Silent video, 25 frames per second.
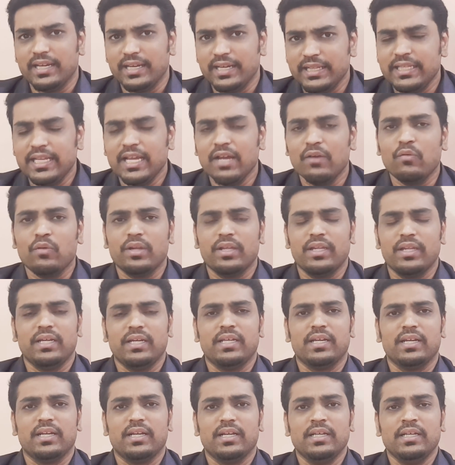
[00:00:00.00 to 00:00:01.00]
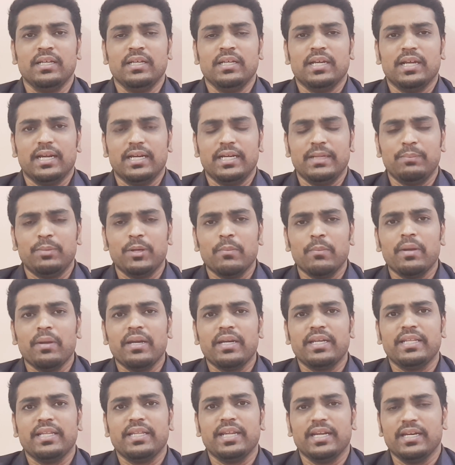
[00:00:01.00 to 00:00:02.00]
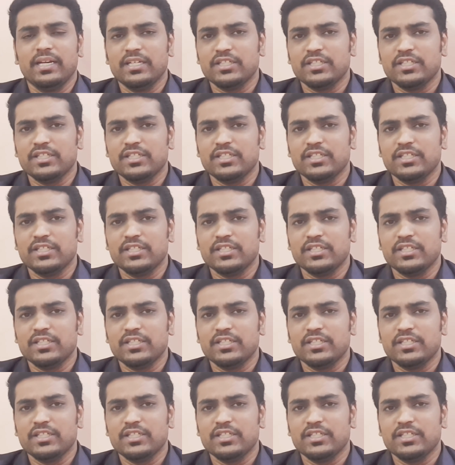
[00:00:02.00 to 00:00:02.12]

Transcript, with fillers: இந்தியாவோட இருக்கிற டிப்ளமேட் ரீதியான